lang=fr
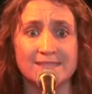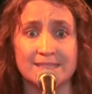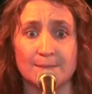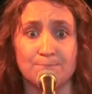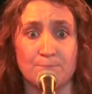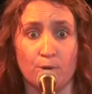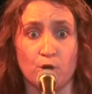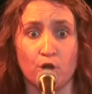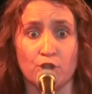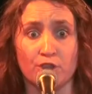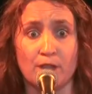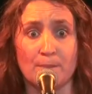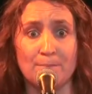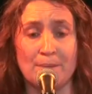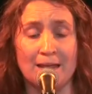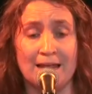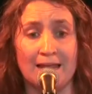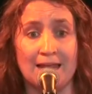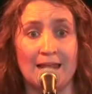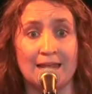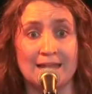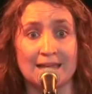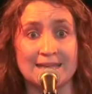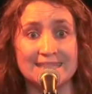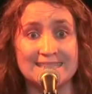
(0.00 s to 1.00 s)
Si Paul en appelle
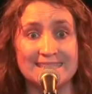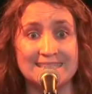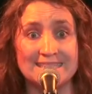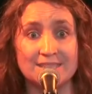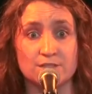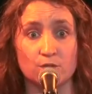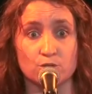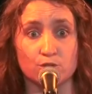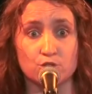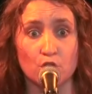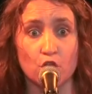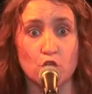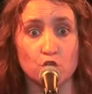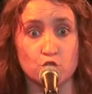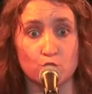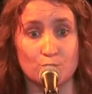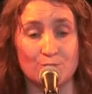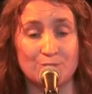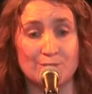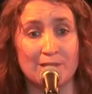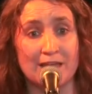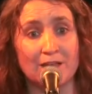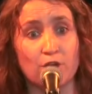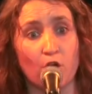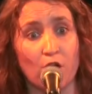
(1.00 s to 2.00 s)
à la résistance, je
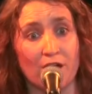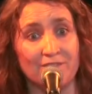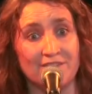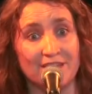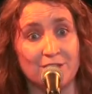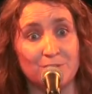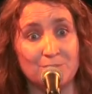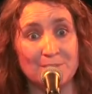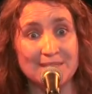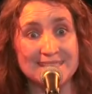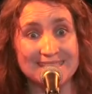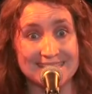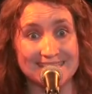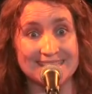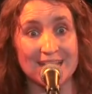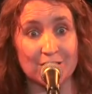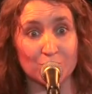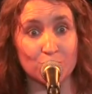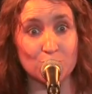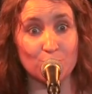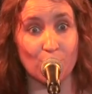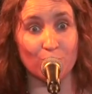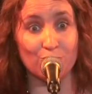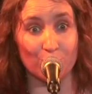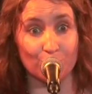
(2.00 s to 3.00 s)
suis d'accord avec lui, ses
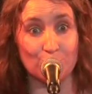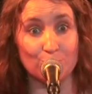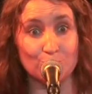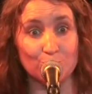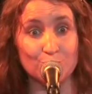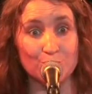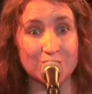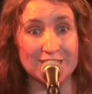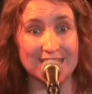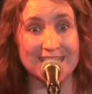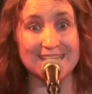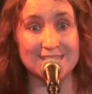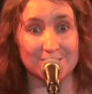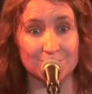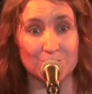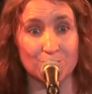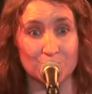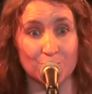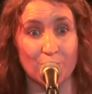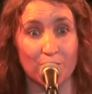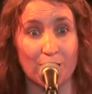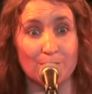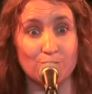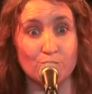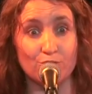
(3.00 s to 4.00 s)
arguments font mouche et sont
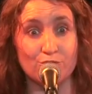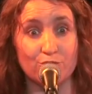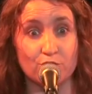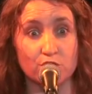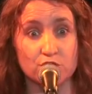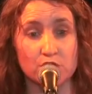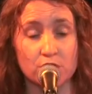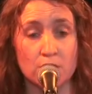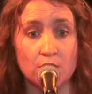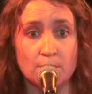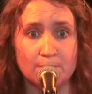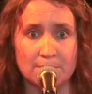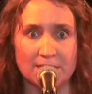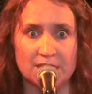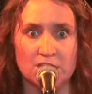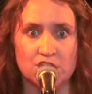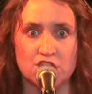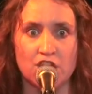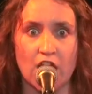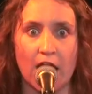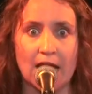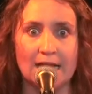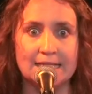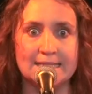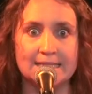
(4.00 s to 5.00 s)
dans la mouvance. Mais si
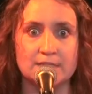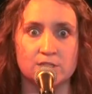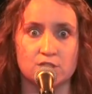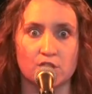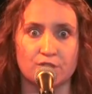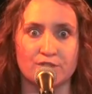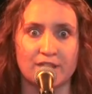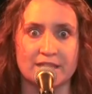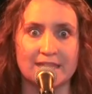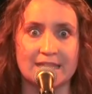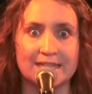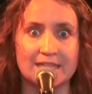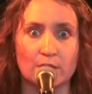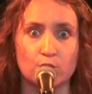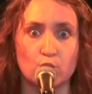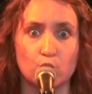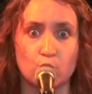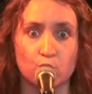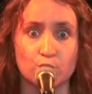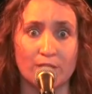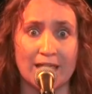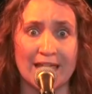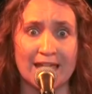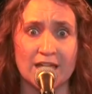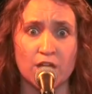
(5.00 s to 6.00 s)
Géraldine s'en vient à dire le
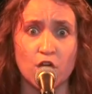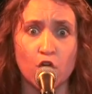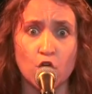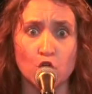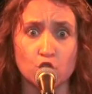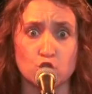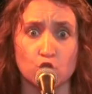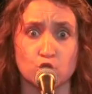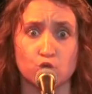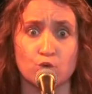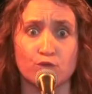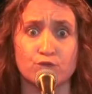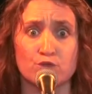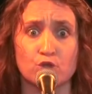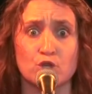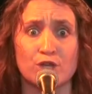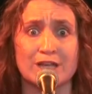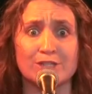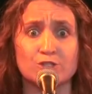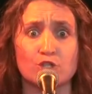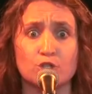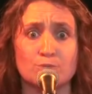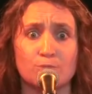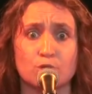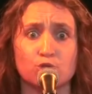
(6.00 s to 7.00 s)
contraire, je trouve son
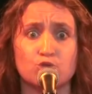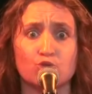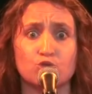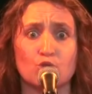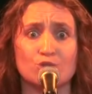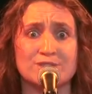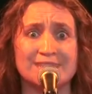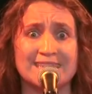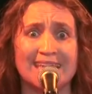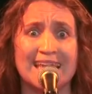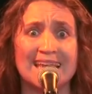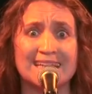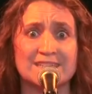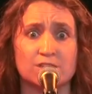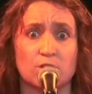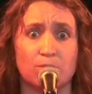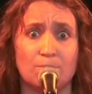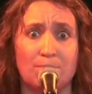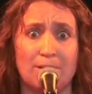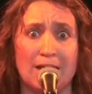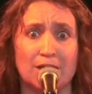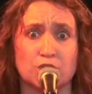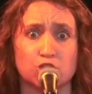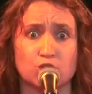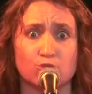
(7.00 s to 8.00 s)
raisonnement tout aussi
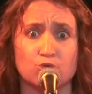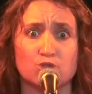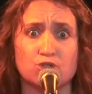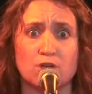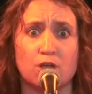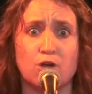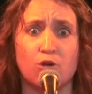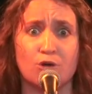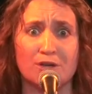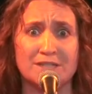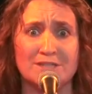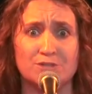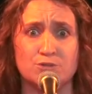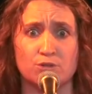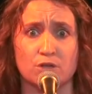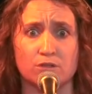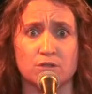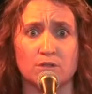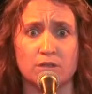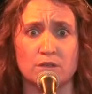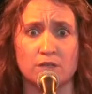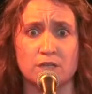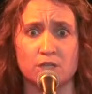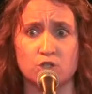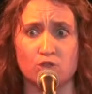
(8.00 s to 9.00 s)
exemplaire, je me sens alors
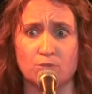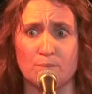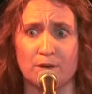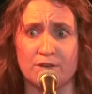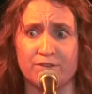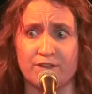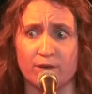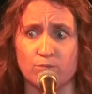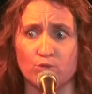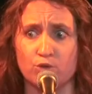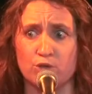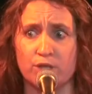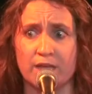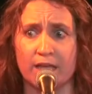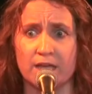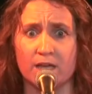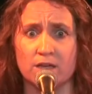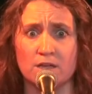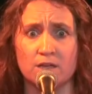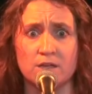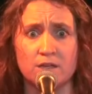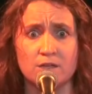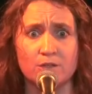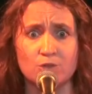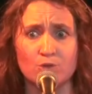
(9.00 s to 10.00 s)
idiote, et je préfère me
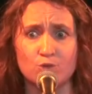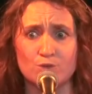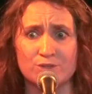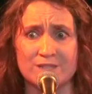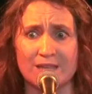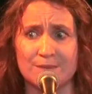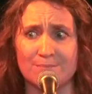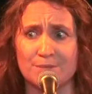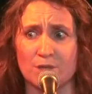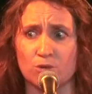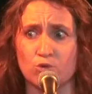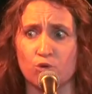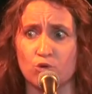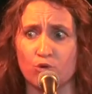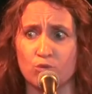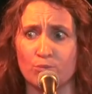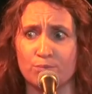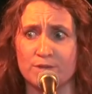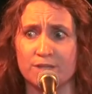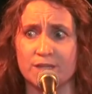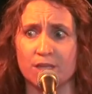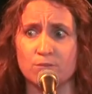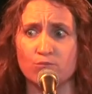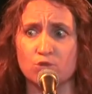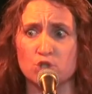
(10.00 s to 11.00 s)
taire. Tout ça est bien trop
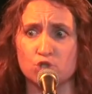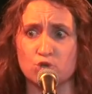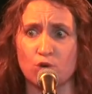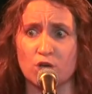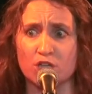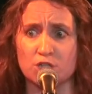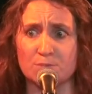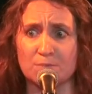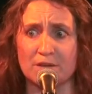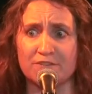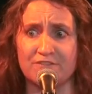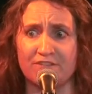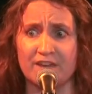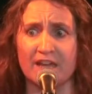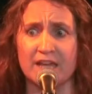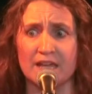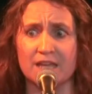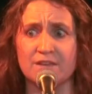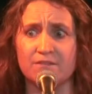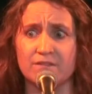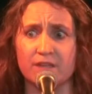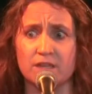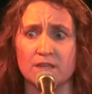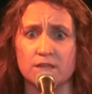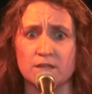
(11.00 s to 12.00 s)
compliqué, moi je crois que je préfère
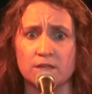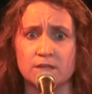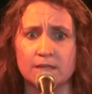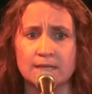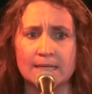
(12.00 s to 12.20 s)
rêver.